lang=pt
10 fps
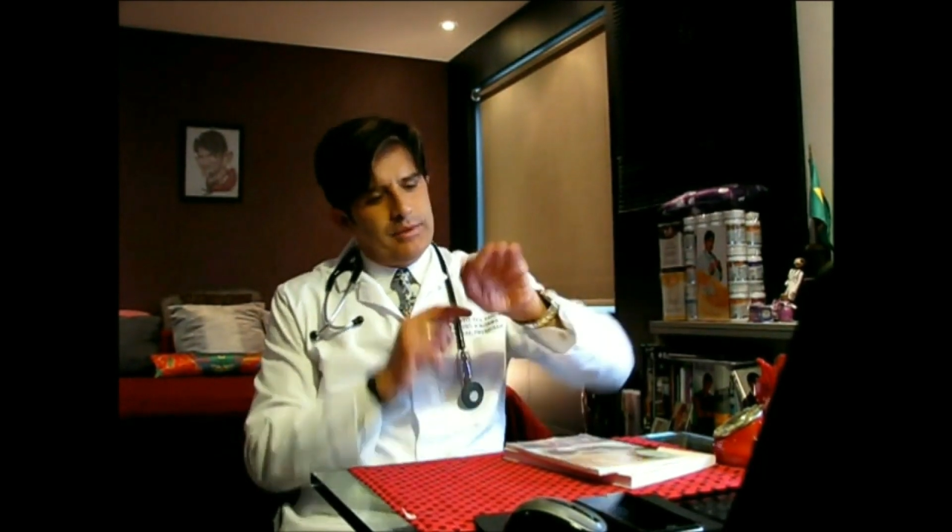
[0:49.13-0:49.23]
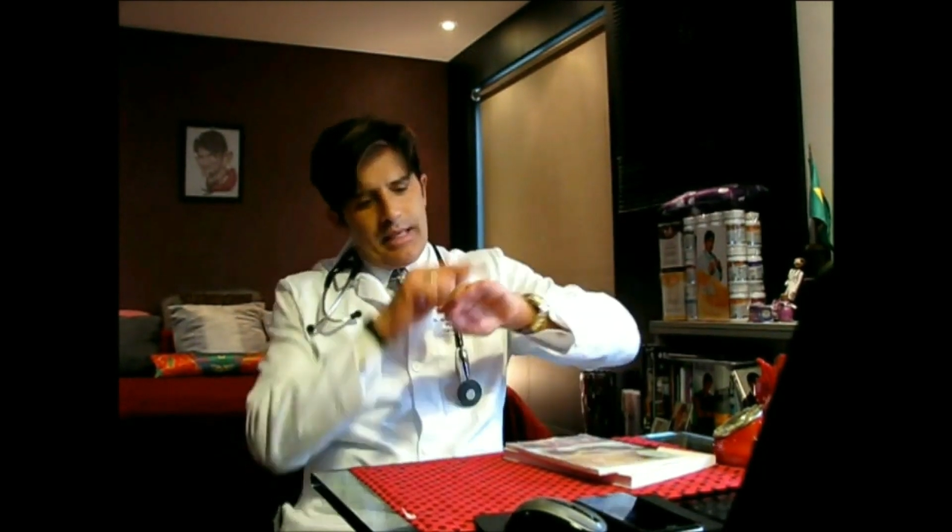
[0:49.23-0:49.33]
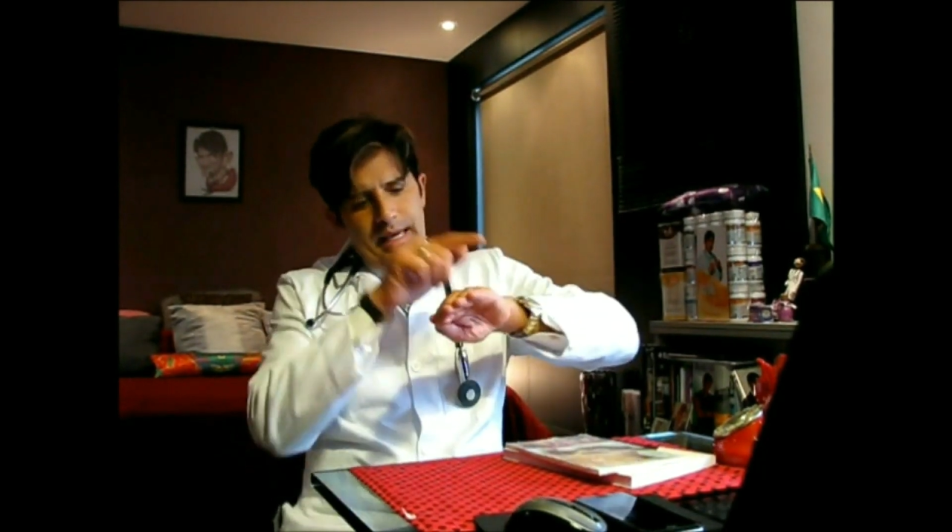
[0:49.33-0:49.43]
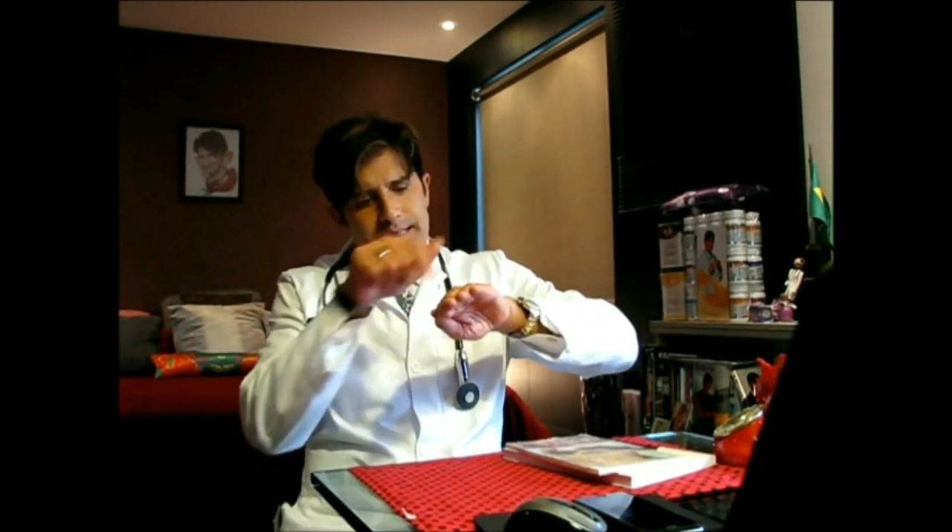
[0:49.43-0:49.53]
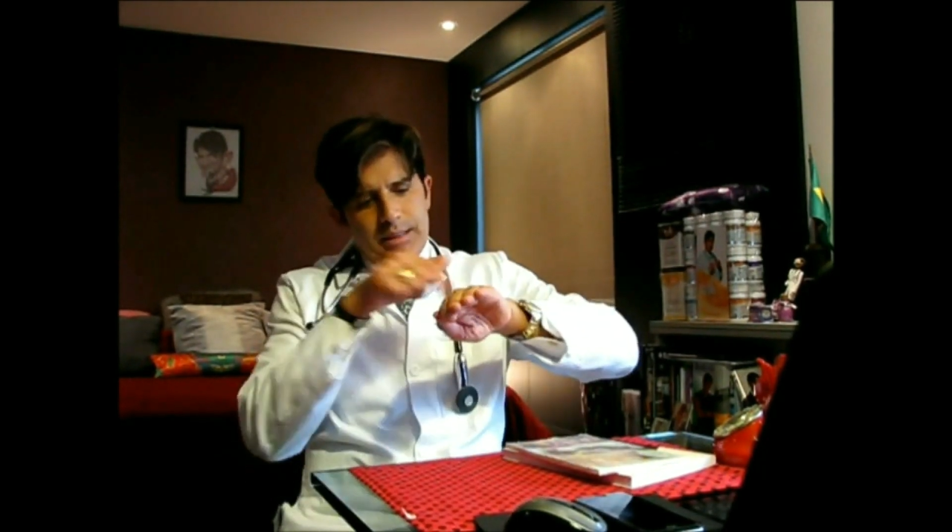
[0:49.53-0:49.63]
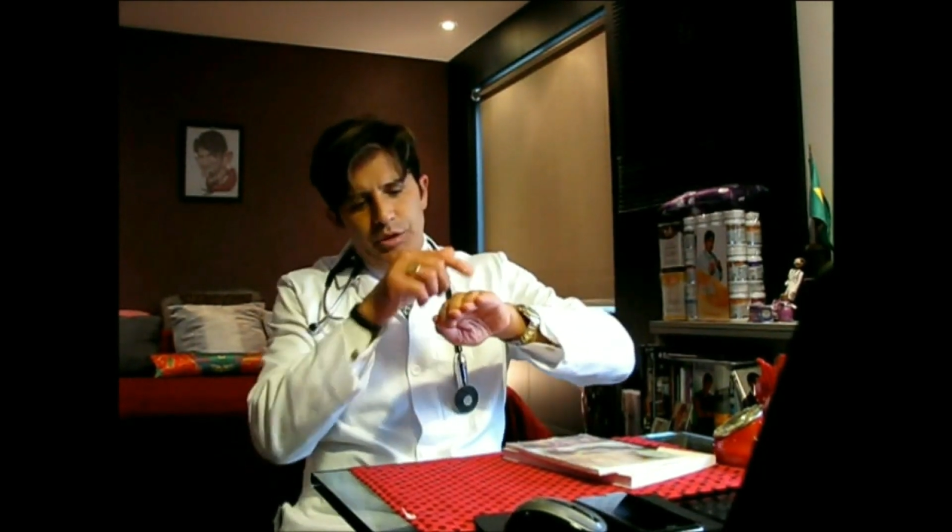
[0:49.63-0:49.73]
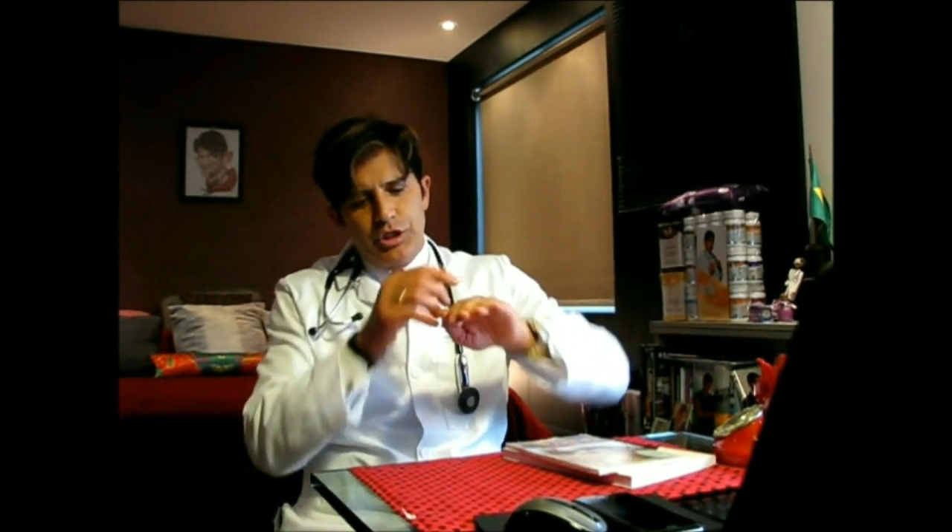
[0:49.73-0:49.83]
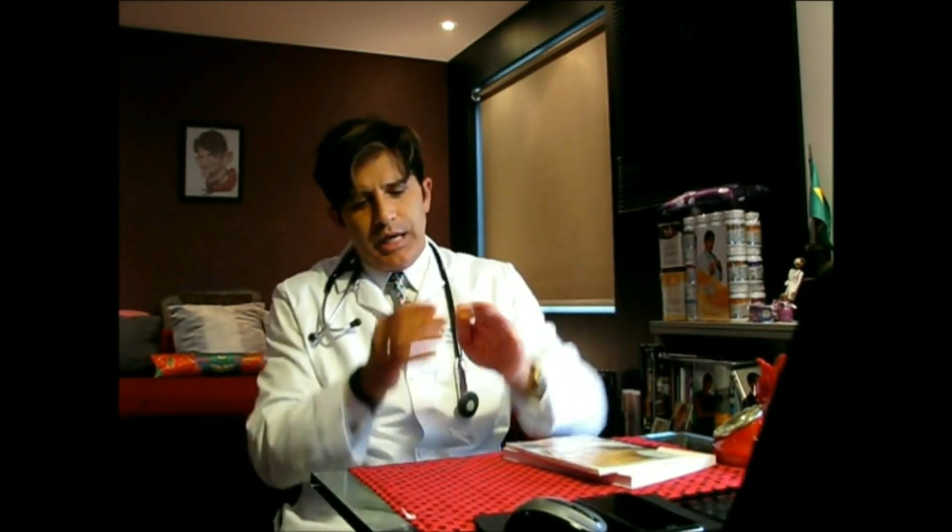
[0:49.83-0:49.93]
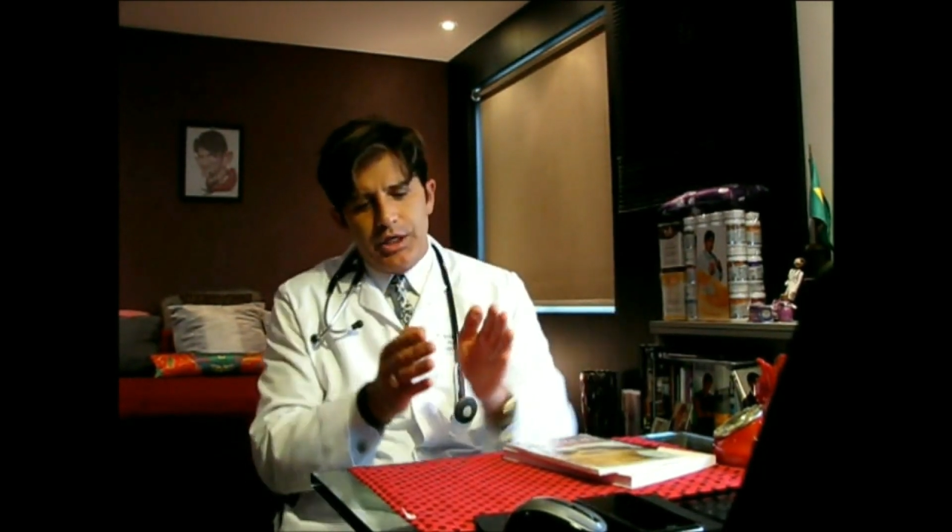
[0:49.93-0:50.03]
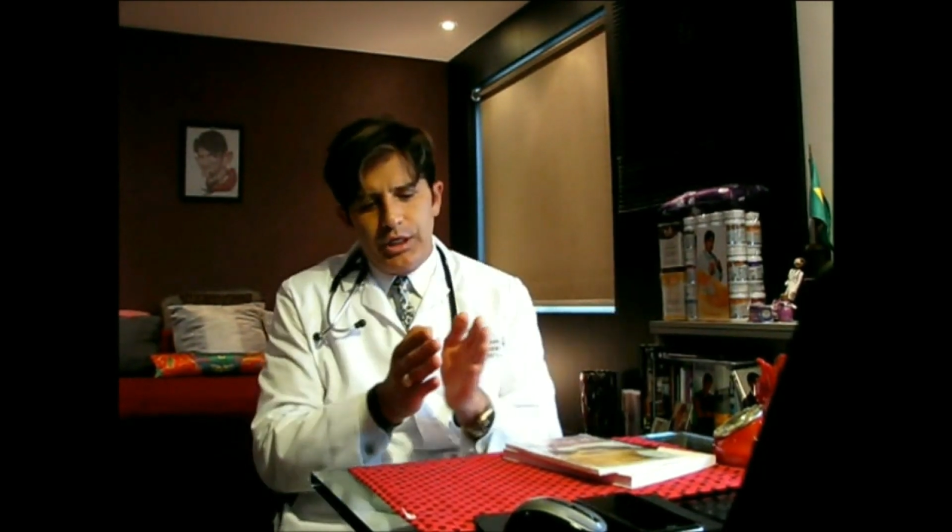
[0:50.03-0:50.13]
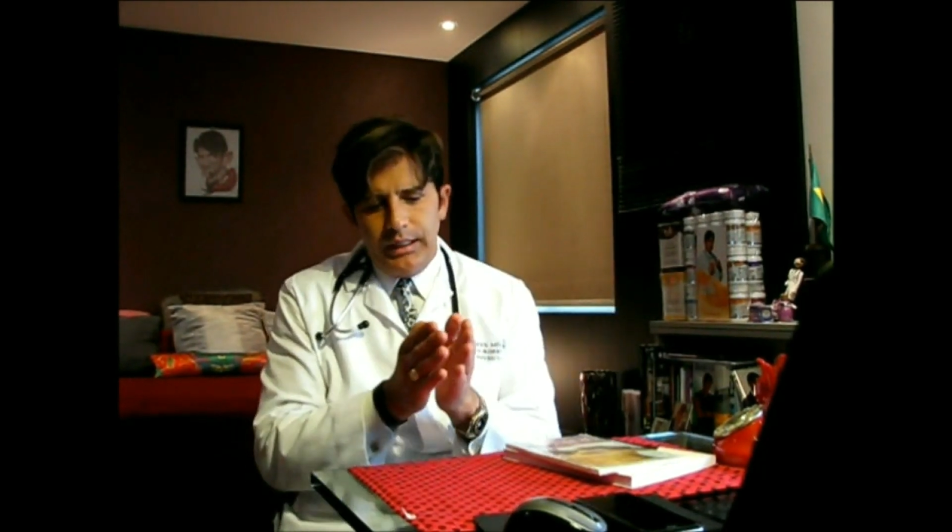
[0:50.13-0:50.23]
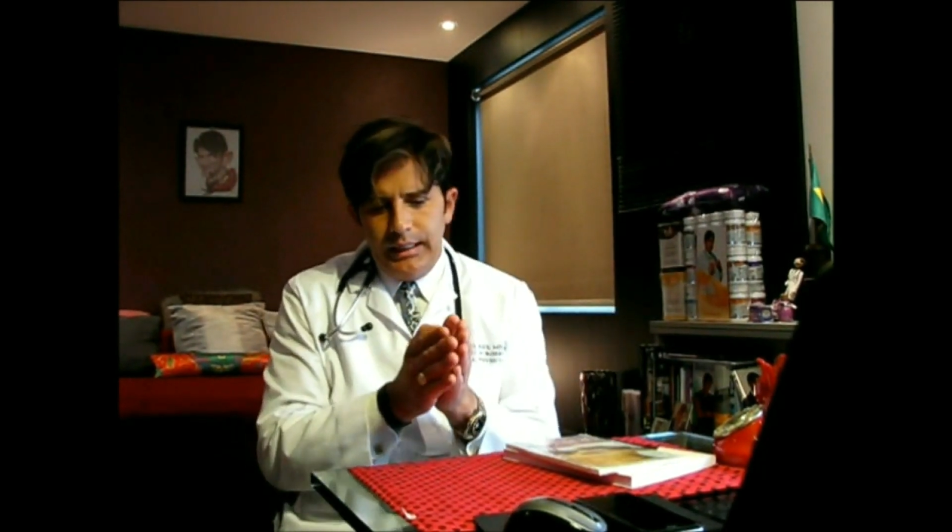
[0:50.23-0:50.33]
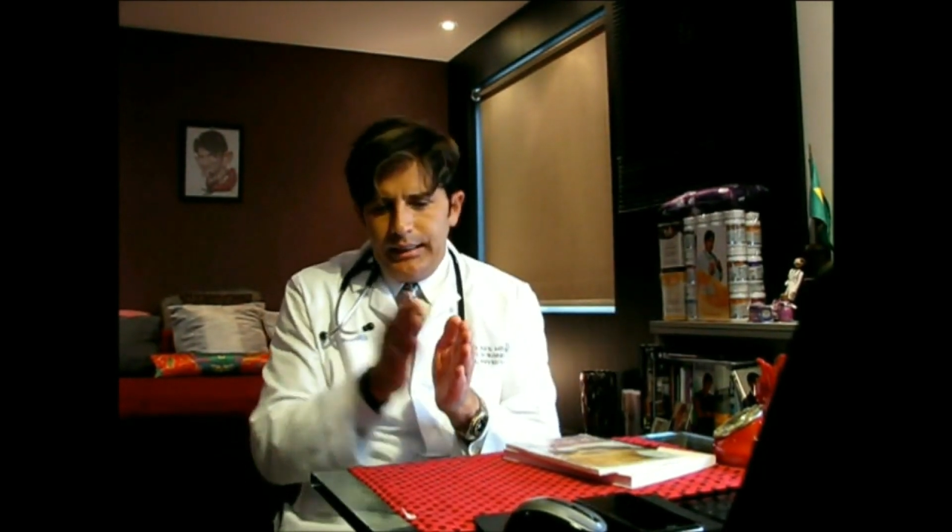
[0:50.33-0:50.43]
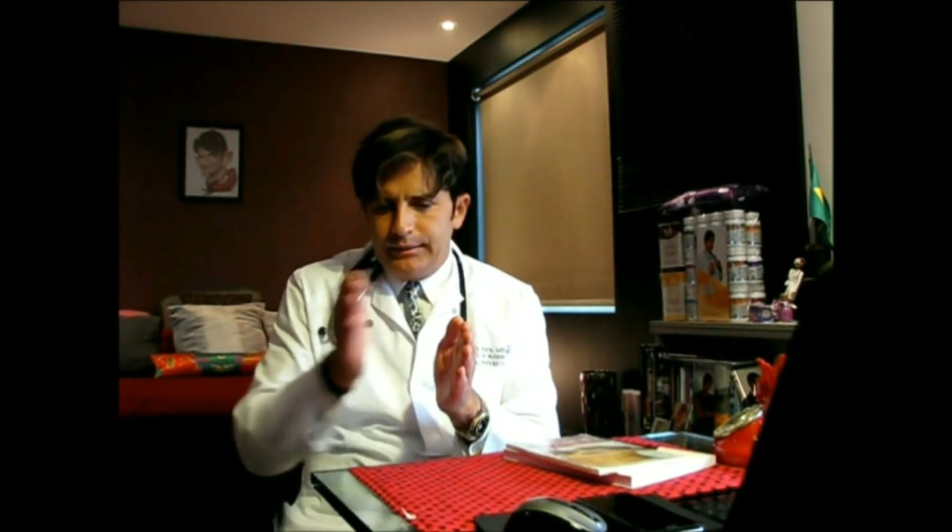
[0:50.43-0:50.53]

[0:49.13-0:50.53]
essa quantidade, e